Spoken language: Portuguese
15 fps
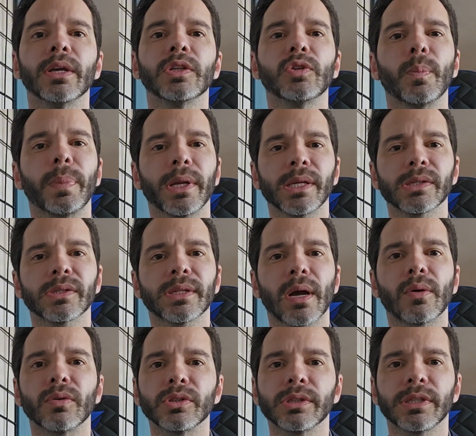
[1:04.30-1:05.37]
se o preço está
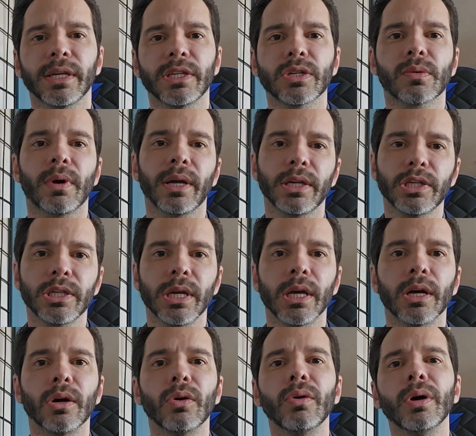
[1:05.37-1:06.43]
condizente com a
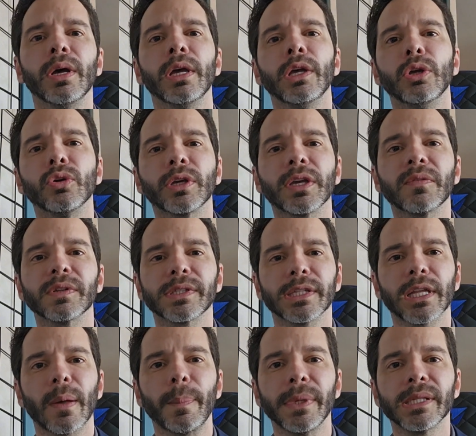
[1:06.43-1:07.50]
região e o que você
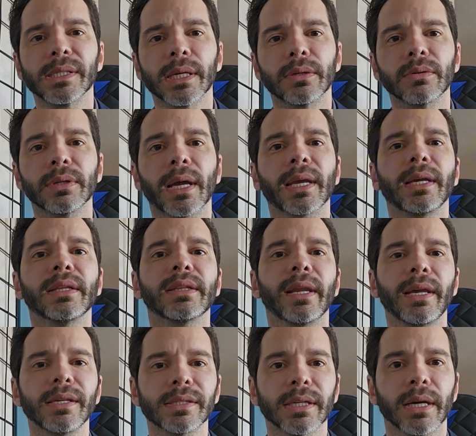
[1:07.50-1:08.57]
está pensando daqui
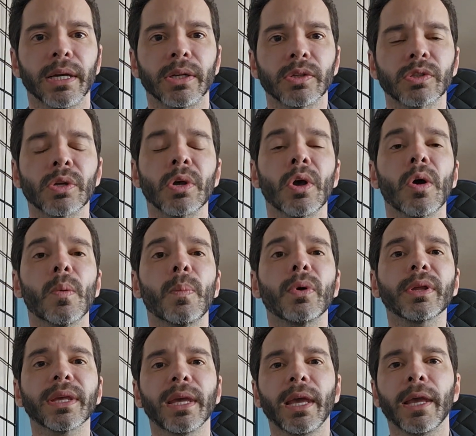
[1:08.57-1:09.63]
três anos.
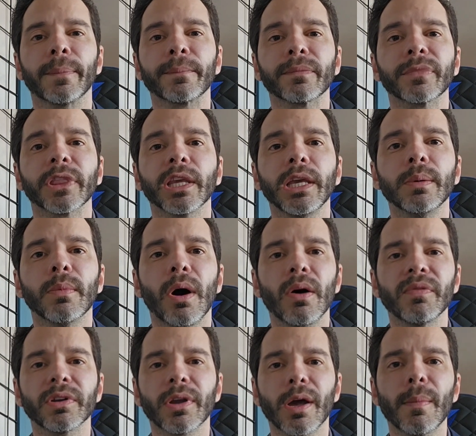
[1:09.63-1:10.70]
Por quê?
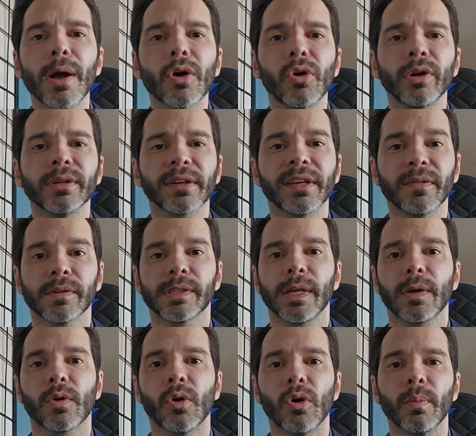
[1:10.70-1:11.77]
Imóvel não é uma coisa que você
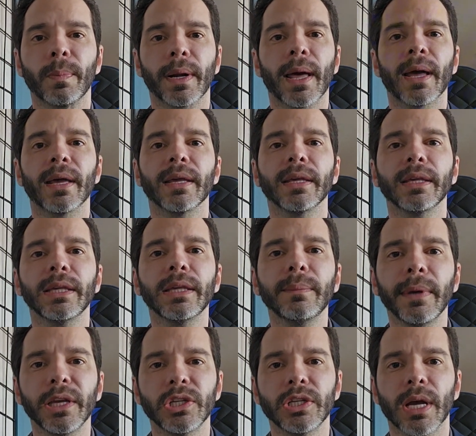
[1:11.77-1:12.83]
compra
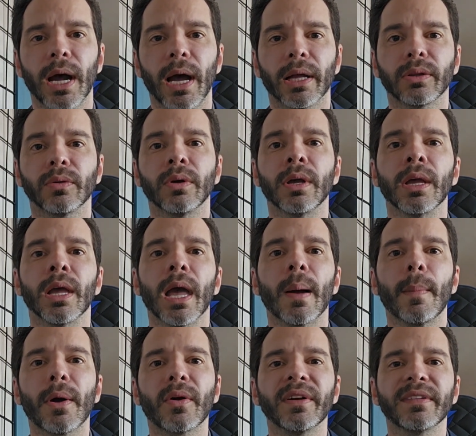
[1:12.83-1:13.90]
imediato, é
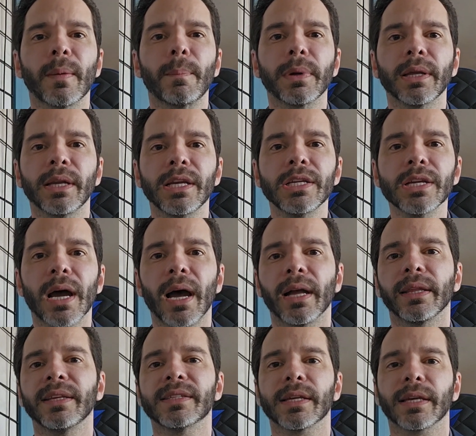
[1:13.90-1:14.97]
uma coisa
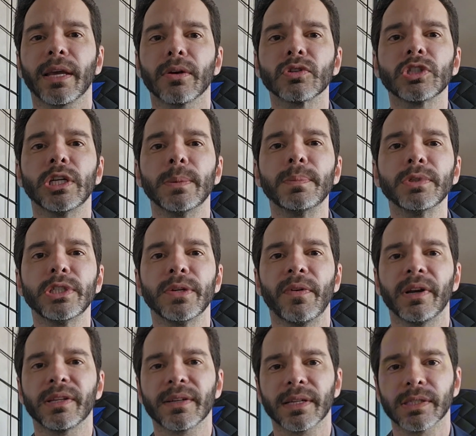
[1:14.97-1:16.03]
planejada. Isso aqui é um tipo de
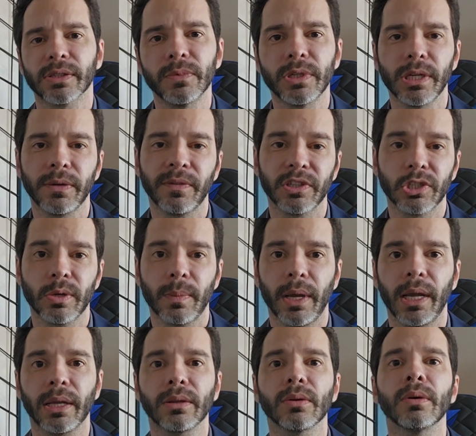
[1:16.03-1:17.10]
diversificação de
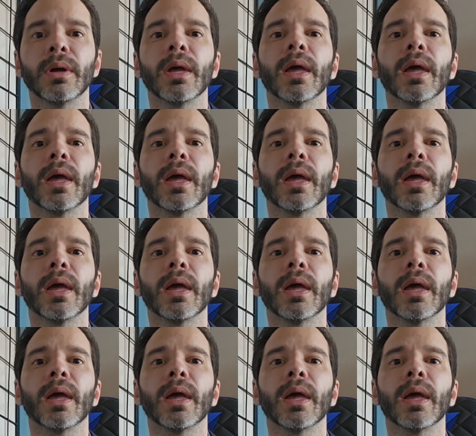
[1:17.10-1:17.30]
investimento,